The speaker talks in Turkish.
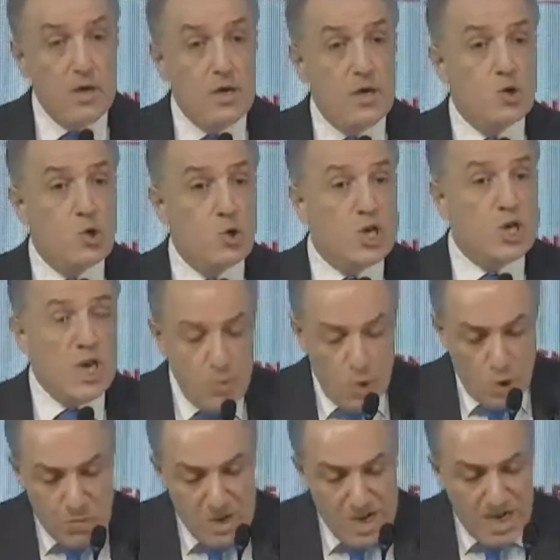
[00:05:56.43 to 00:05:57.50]
Türkiye
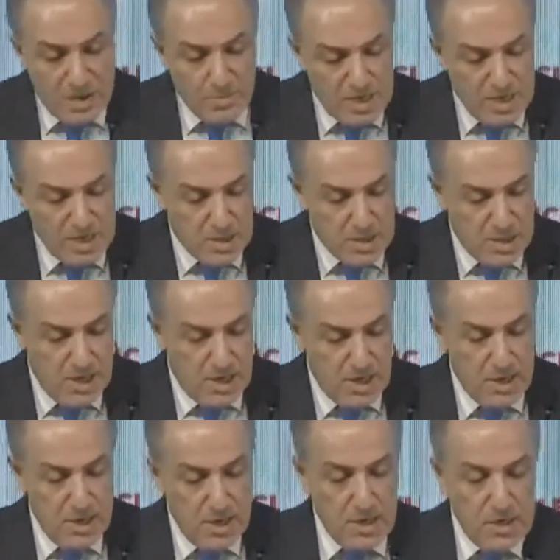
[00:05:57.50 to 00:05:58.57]
Büyük Millet Meclisi'nin
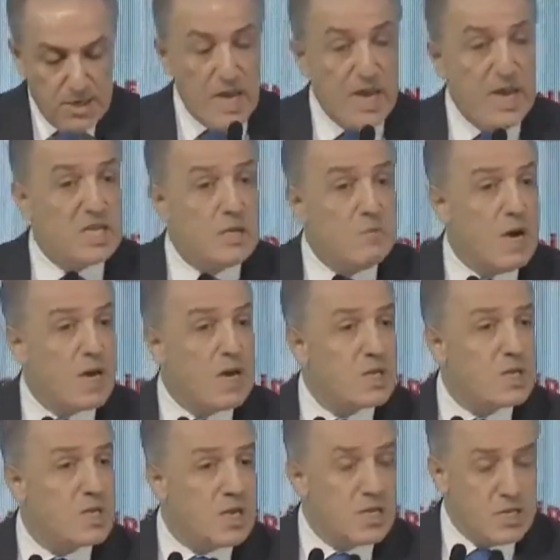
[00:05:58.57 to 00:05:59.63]
denetim
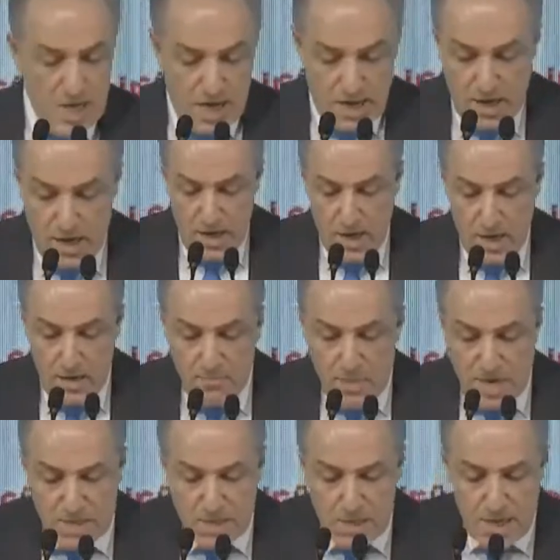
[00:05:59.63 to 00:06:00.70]
araçlarından
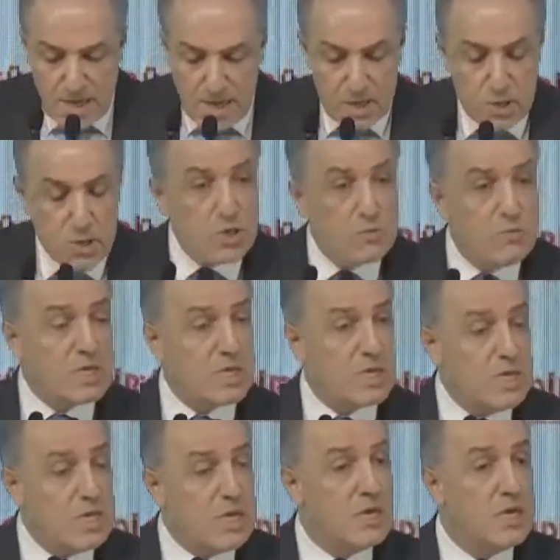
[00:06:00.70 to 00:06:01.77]
meclis
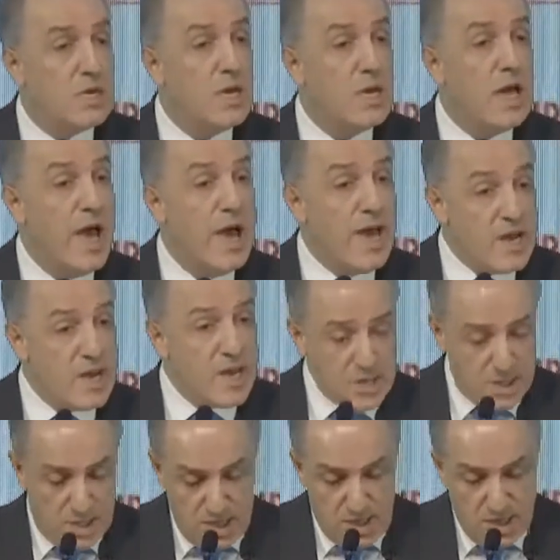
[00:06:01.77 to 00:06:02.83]
araştırmasını
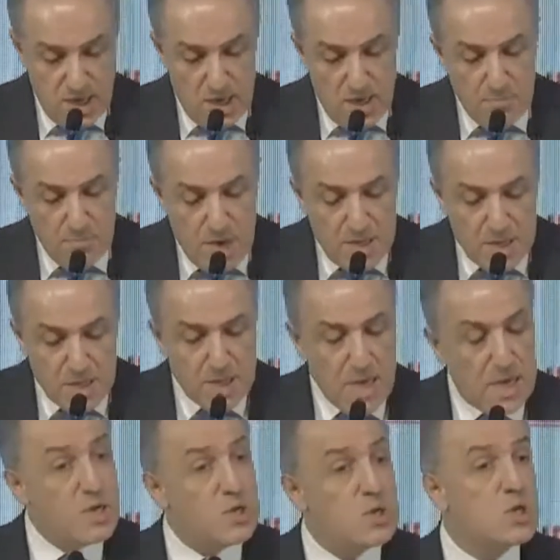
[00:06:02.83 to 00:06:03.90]
herkesin meclis
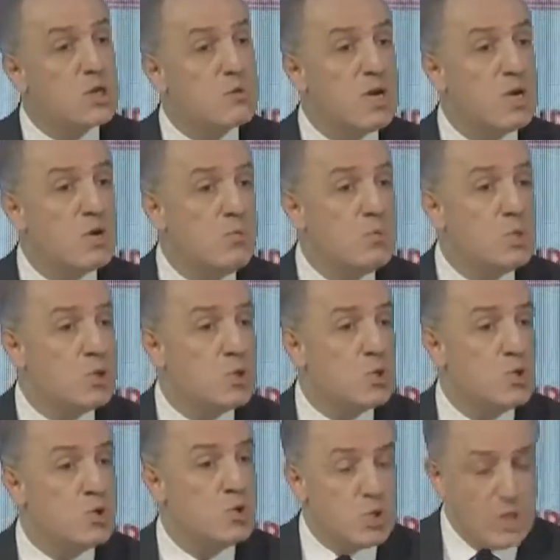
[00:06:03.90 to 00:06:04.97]
araştırma
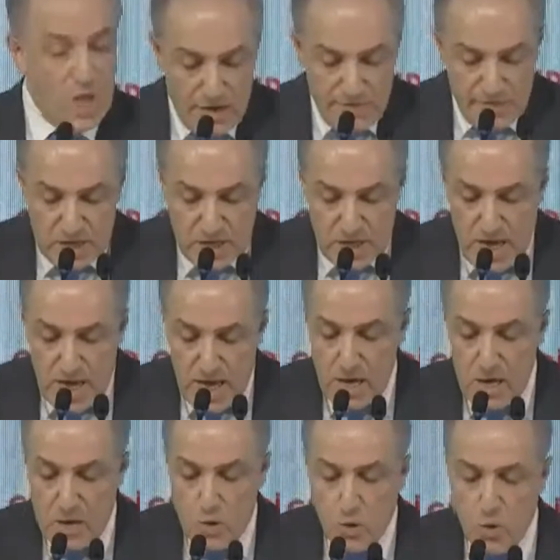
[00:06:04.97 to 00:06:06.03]
komisyonunun davetine
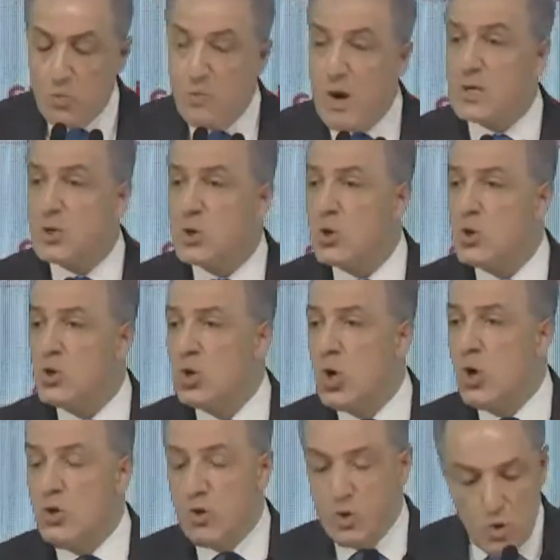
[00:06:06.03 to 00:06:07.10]
uymak zorunda
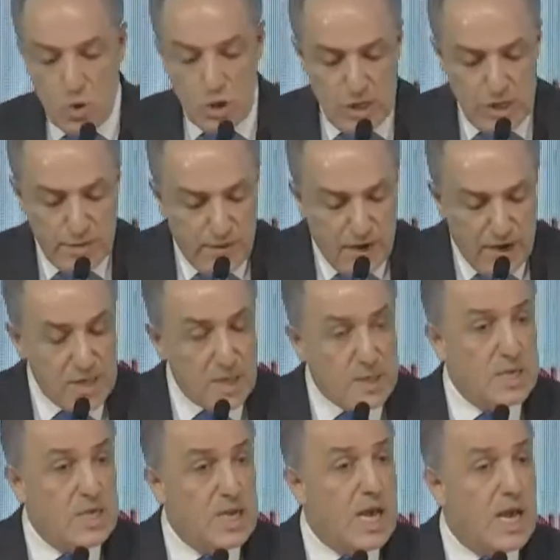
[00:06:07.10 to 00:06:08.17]
olduğu
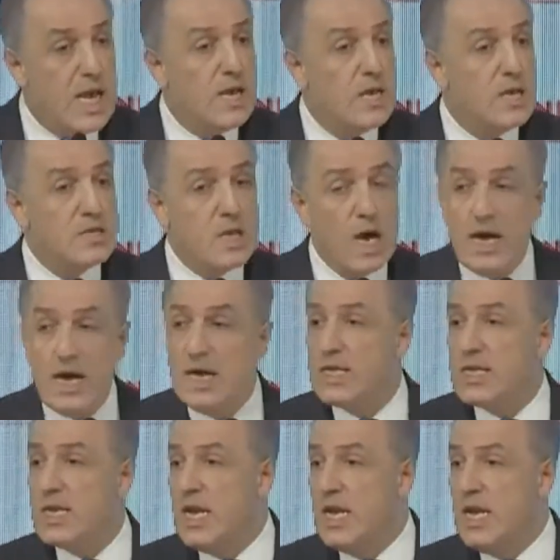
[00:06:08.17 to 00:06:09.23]
ifadesiyle daha
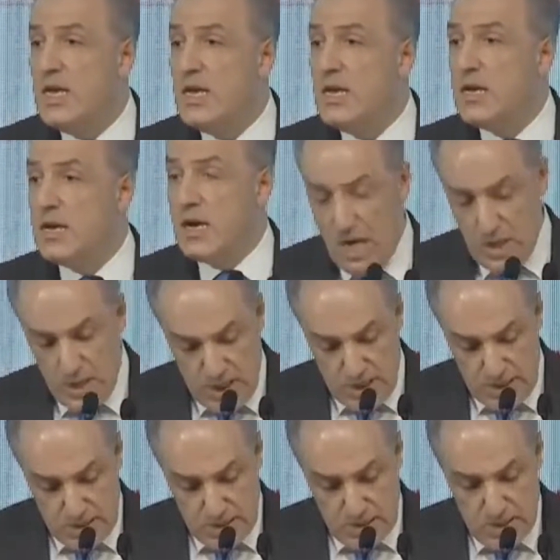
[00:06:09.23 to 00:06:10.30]
etkili kılacağız.